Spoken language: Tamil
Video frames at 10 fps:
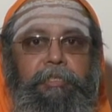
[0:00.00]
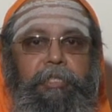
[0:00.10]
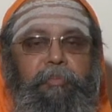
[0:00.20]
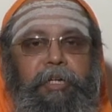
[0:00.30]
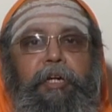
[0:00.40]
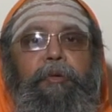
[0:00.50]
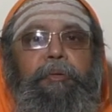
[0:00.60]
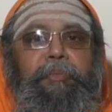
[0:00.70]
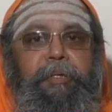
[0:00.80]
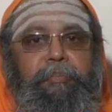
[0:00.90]
நம்ம நாடு
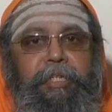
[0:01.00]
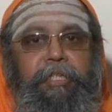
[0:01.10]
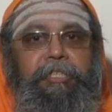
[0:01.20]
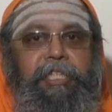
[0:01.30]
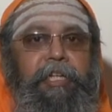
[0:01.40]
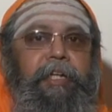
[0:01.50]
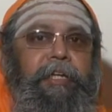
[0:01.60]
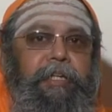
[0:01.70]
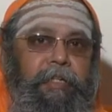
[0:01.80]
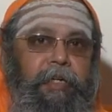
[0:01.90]
ஒரு மிகப்பெரிய
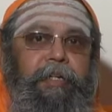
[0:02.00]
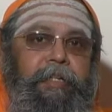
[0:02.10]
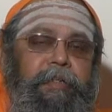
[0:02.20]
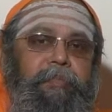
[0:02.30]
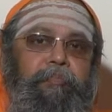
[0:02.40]
ஜனநாயக நாடு